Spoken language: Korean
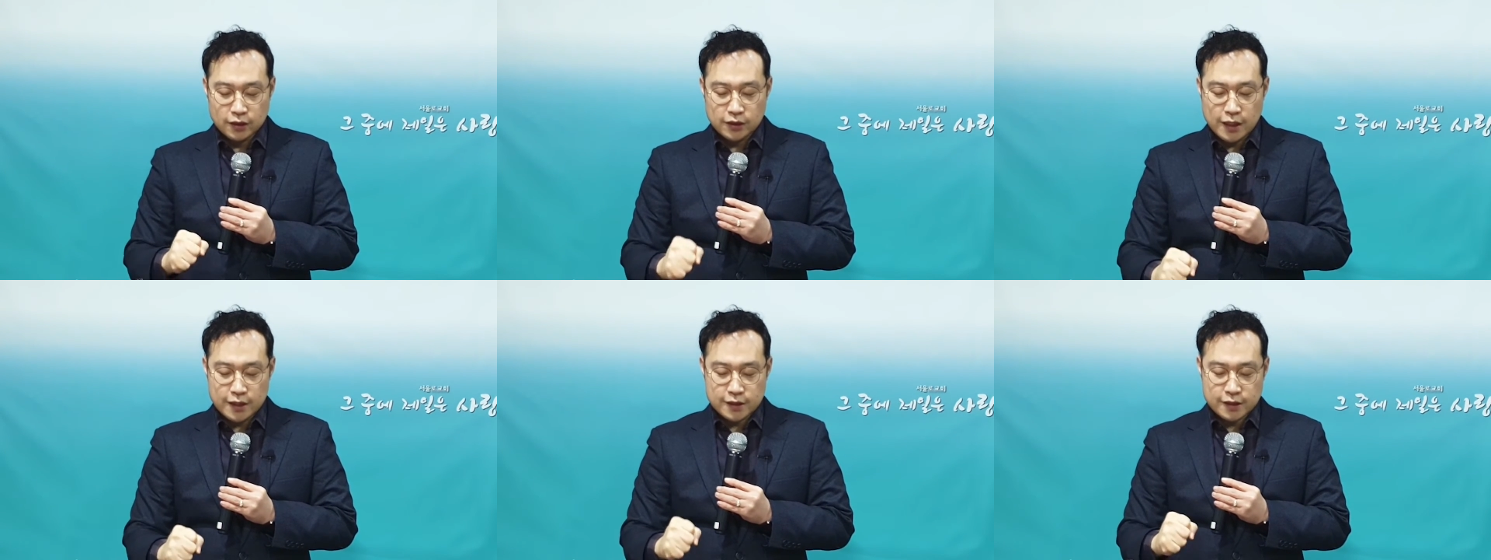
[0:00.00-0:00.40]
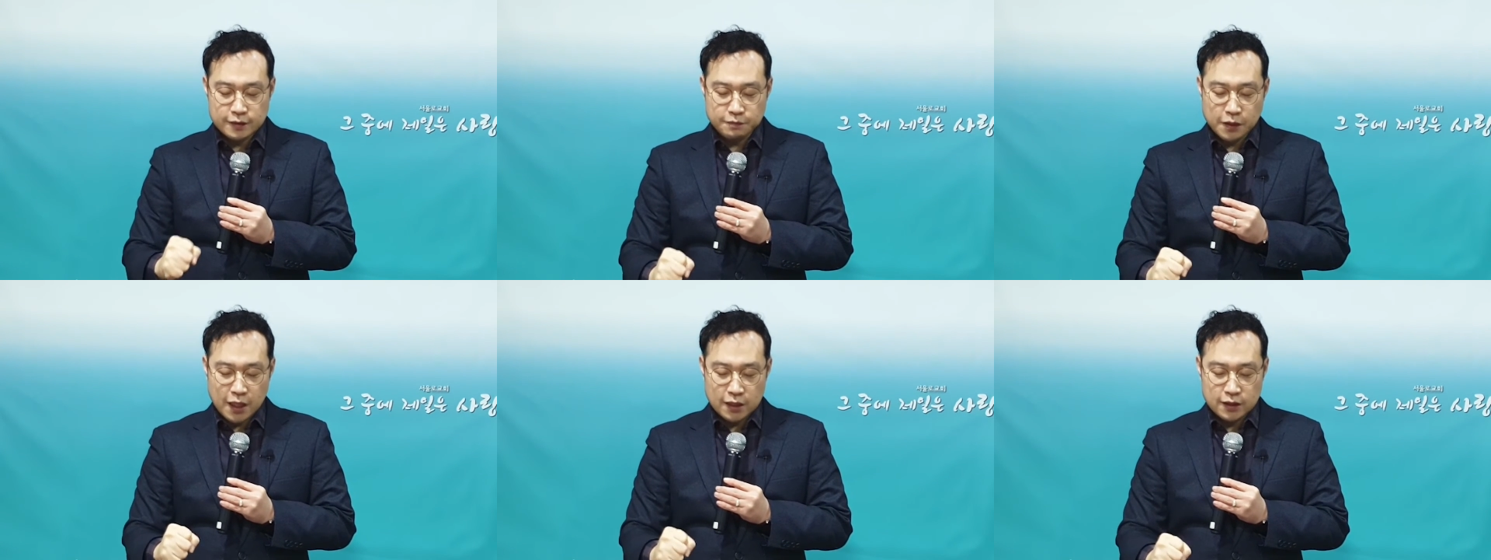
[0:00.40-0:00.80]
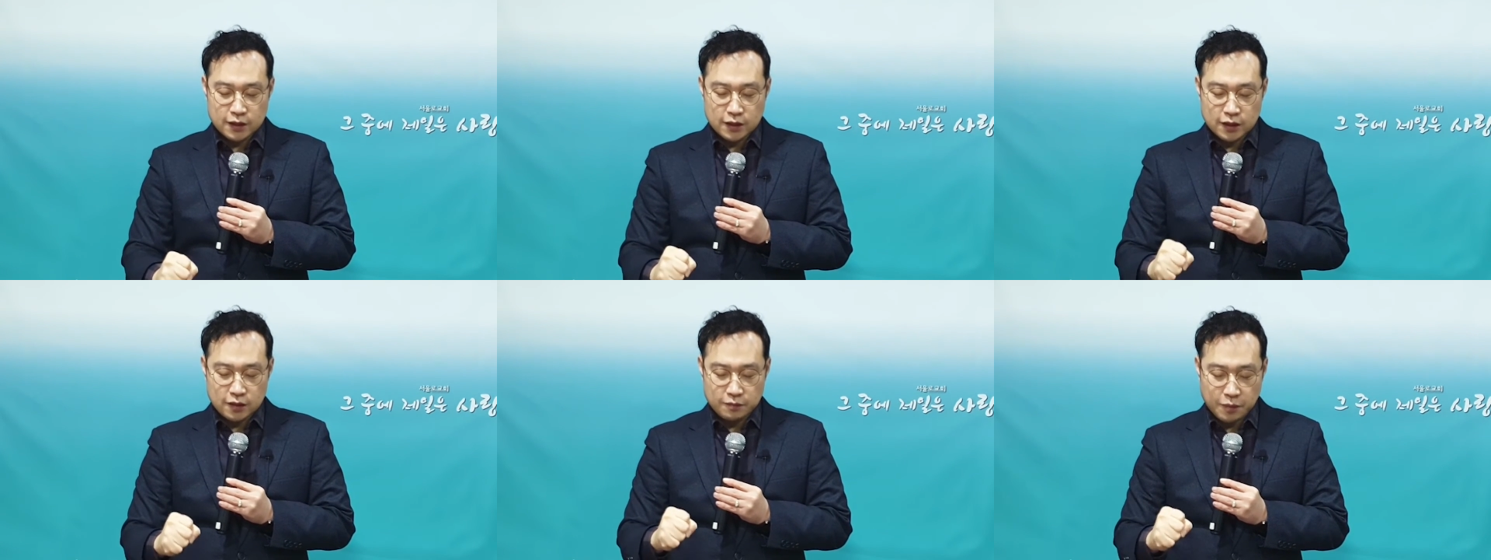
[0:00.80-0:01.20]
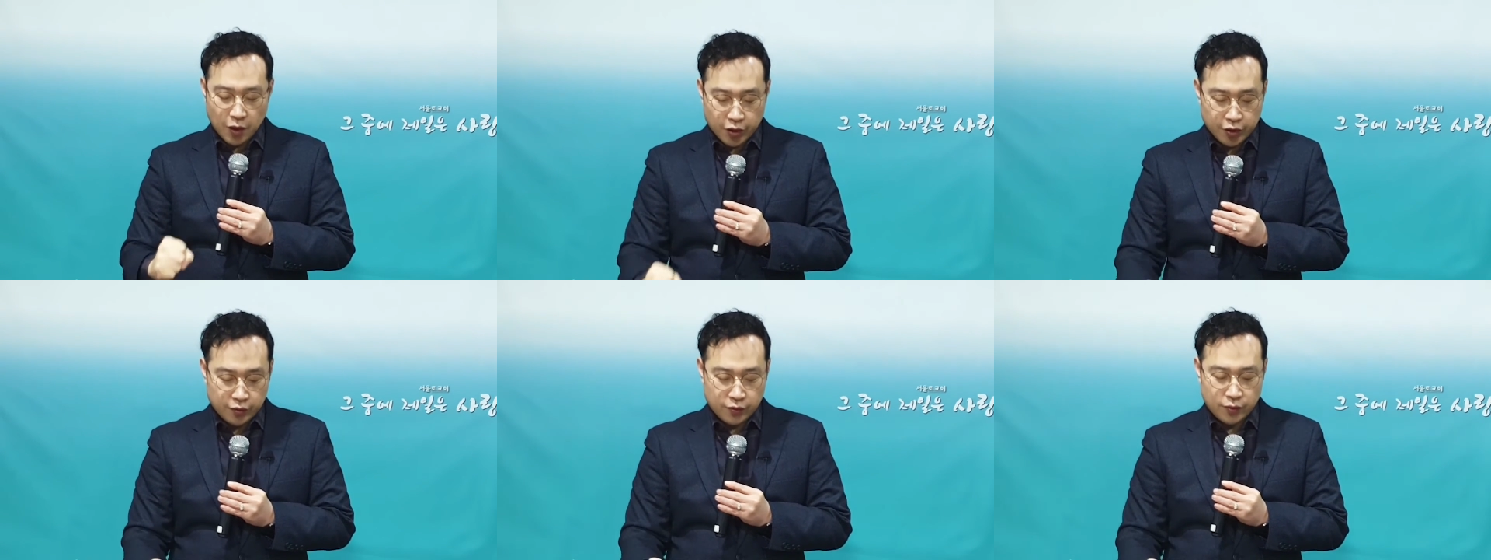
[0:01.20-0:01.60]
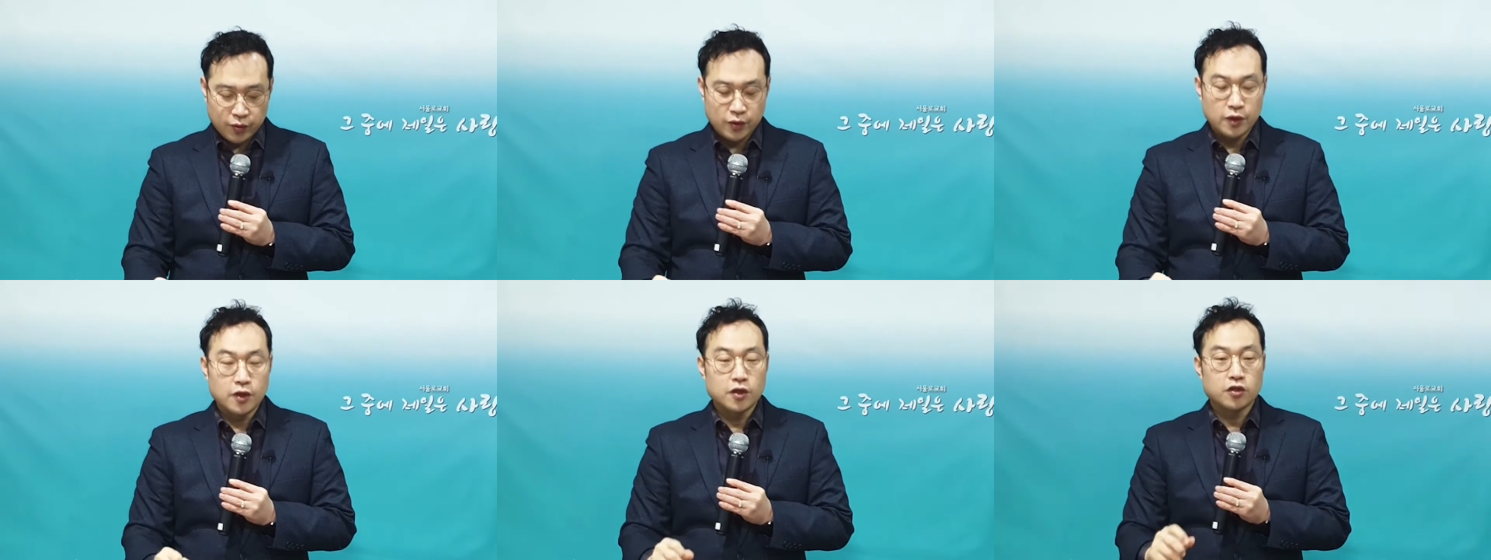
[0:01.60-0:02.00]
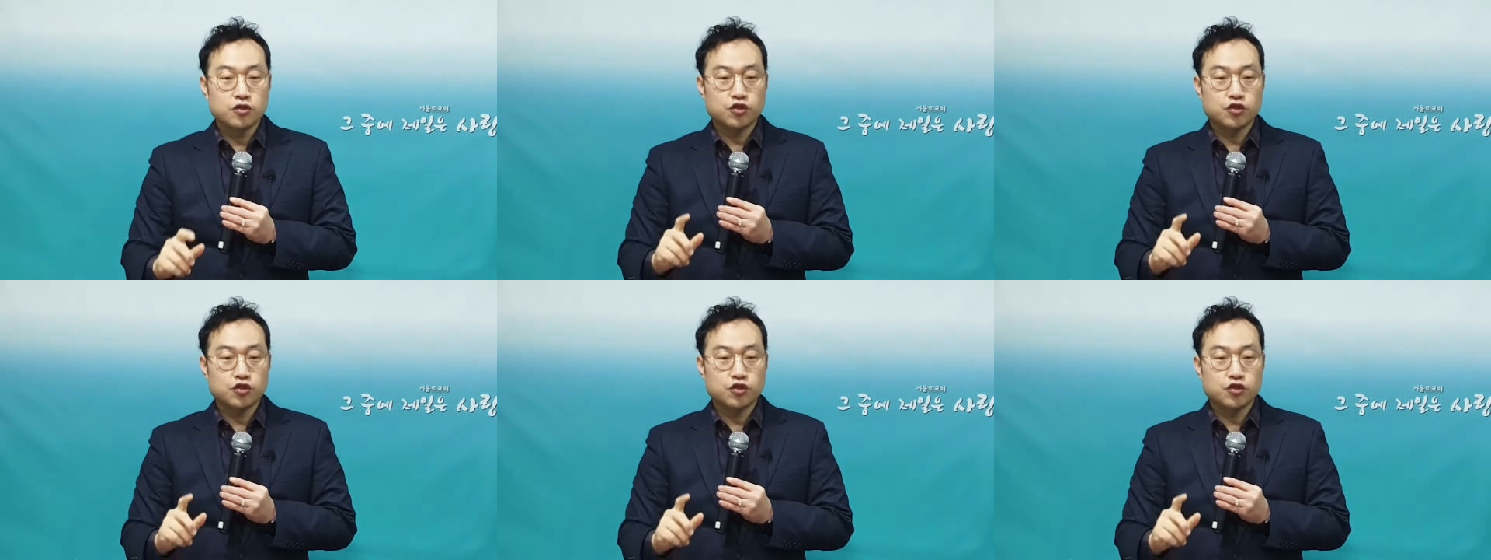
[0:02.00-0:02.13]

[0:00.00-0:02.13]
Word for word: 옛 습관들을 버리고